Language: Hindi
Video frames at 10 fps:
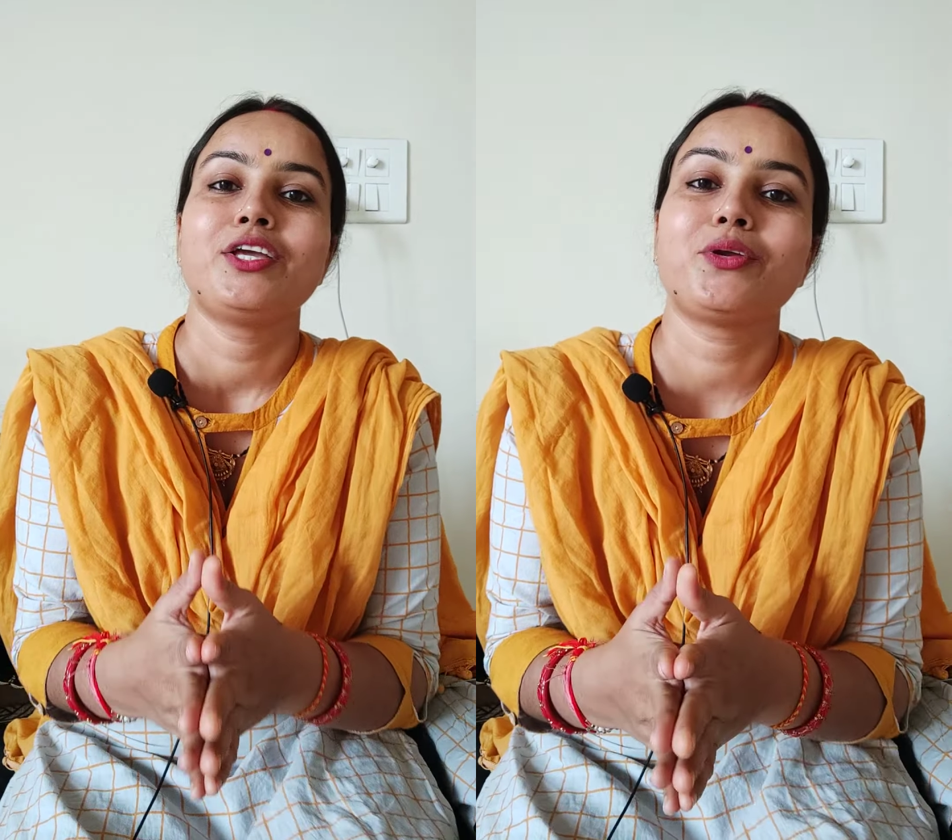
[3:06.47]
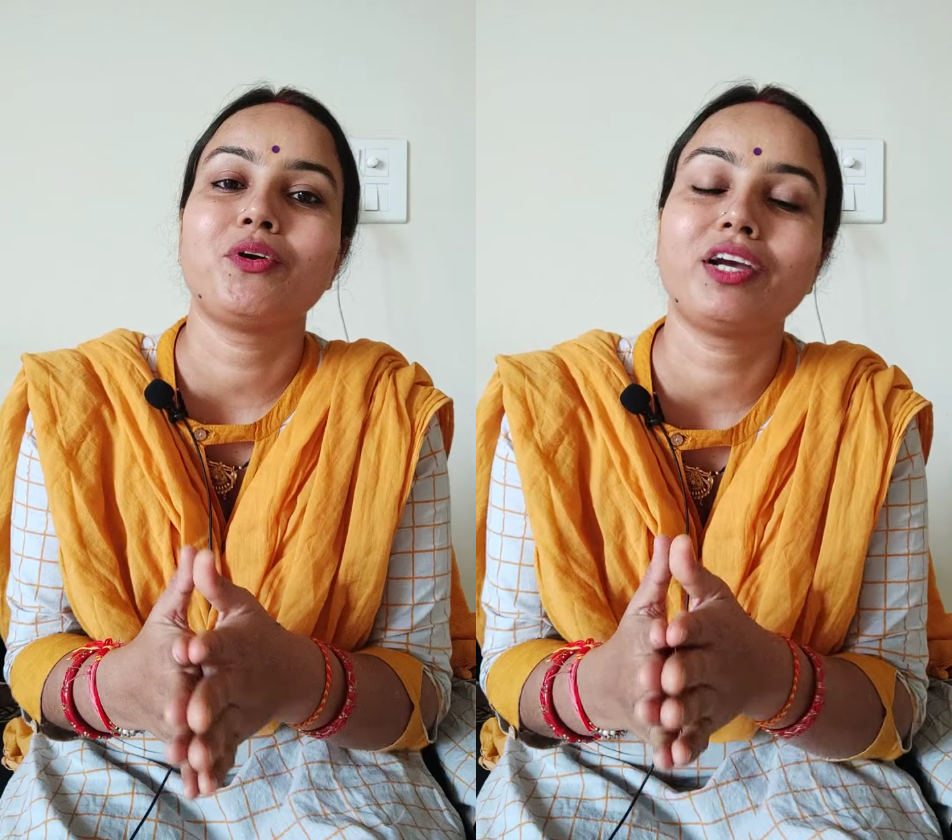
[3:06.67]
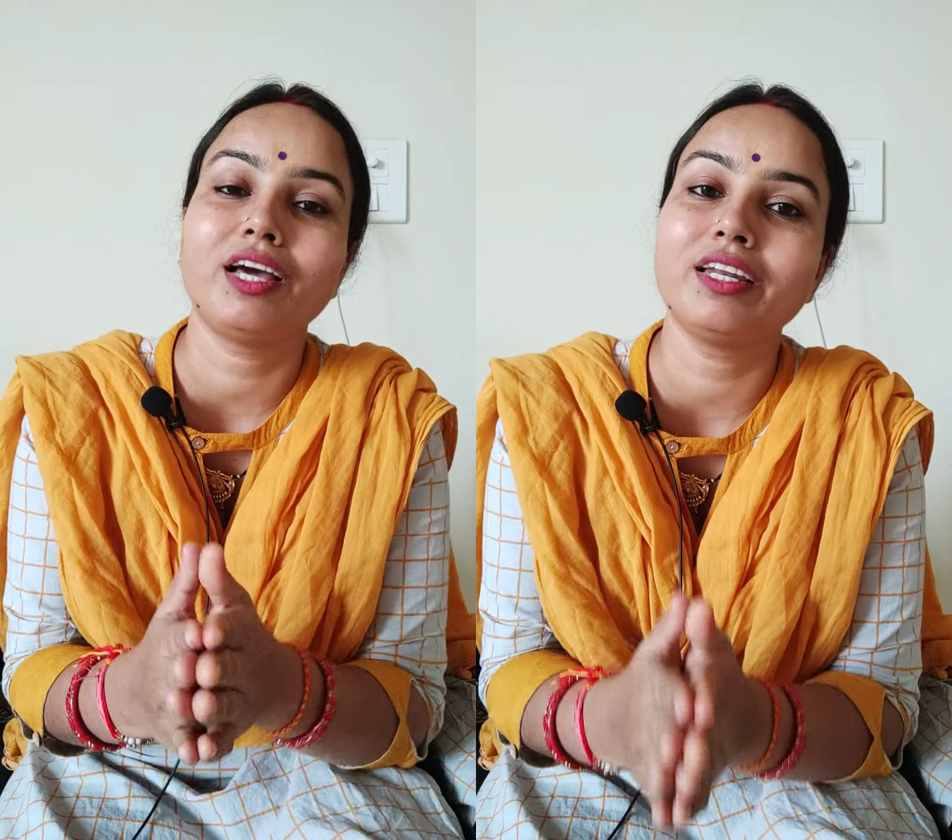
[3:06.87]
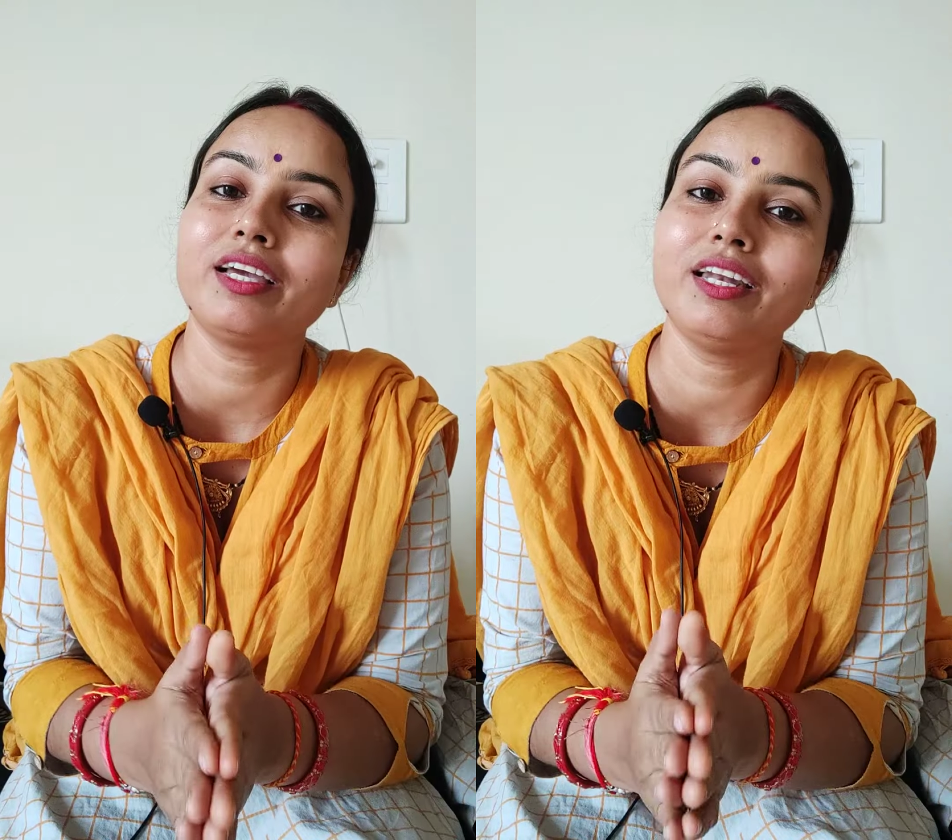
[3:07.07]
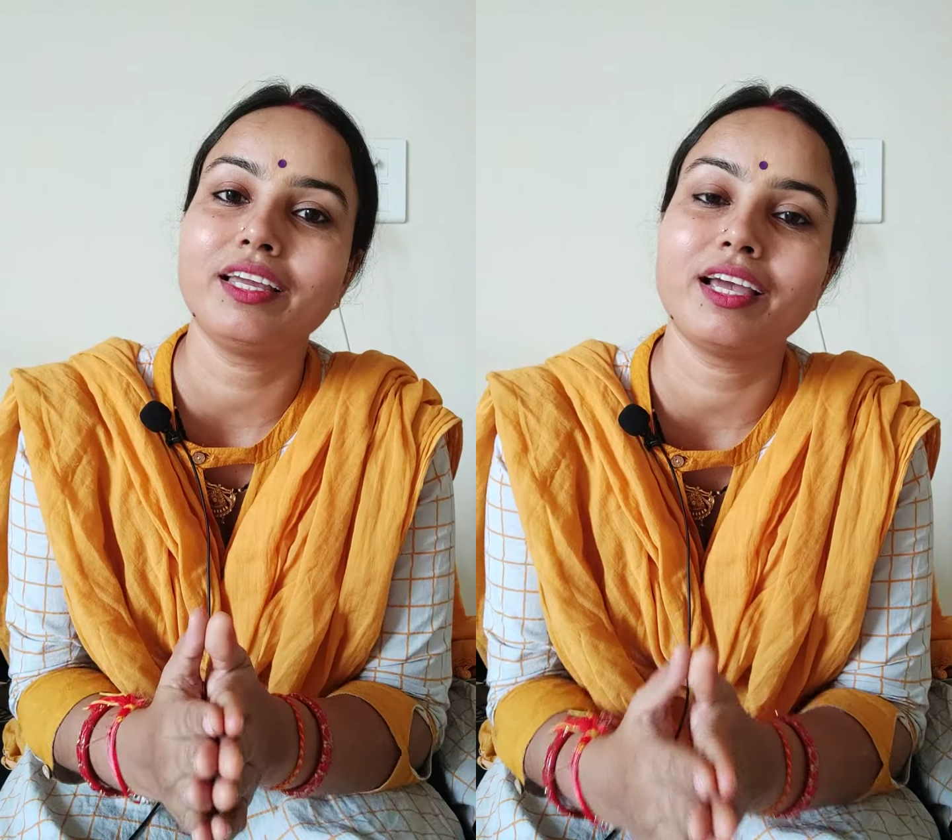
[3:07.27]
क्योंकि कल
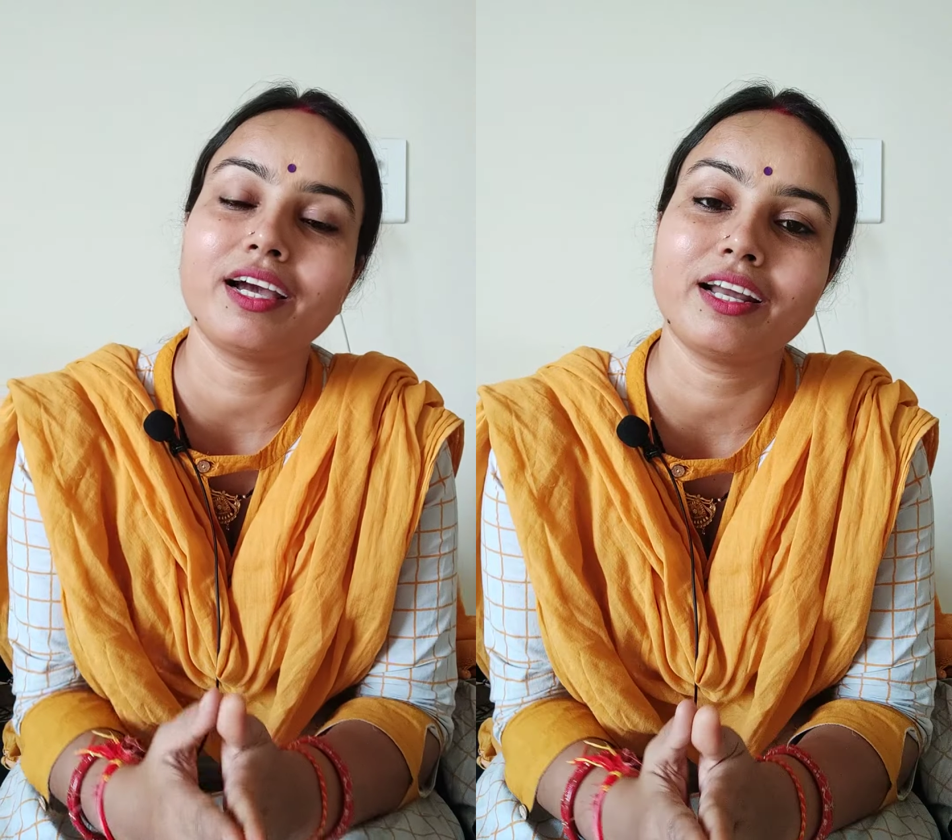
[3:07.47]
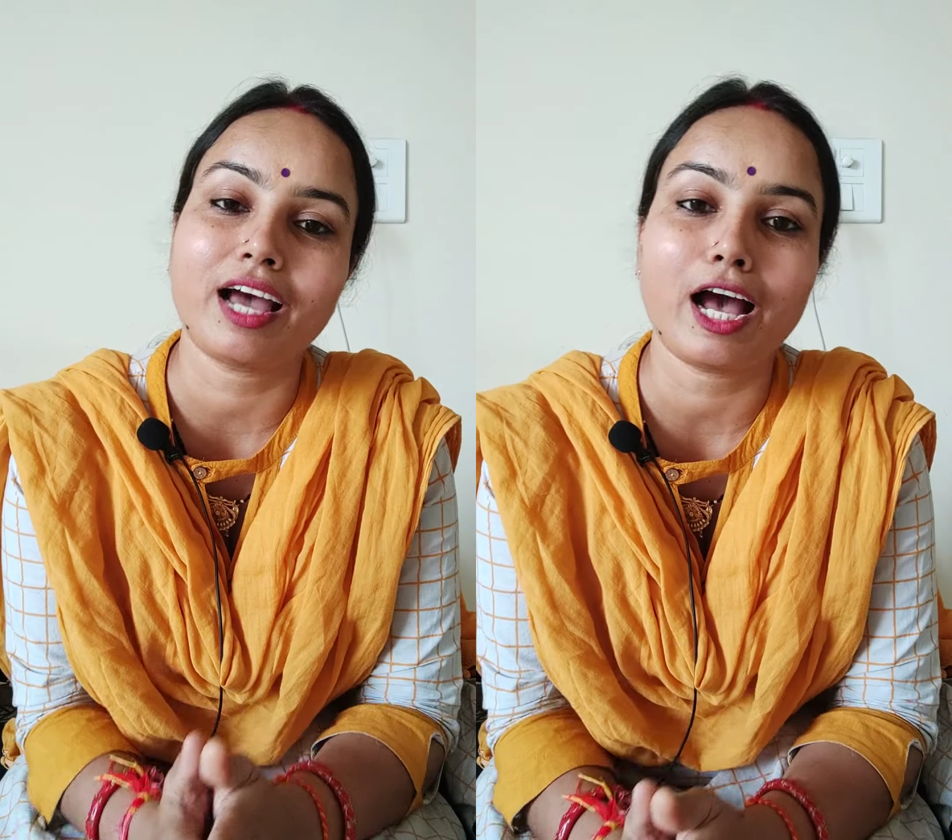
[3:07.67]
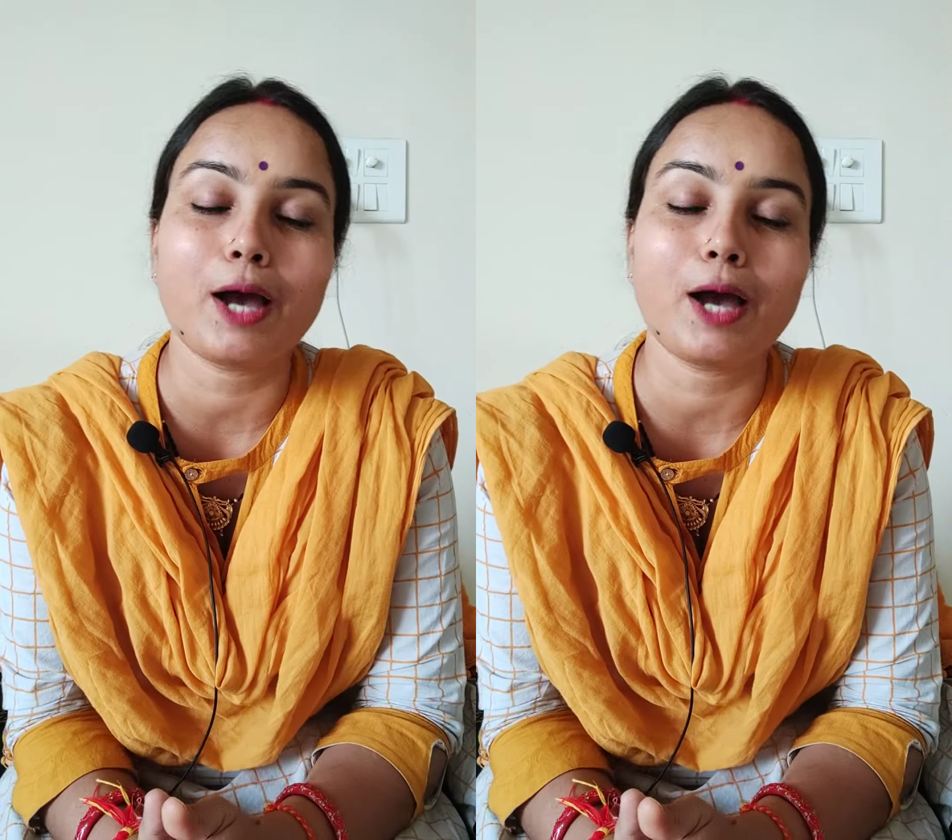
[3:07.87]
के लिए अगर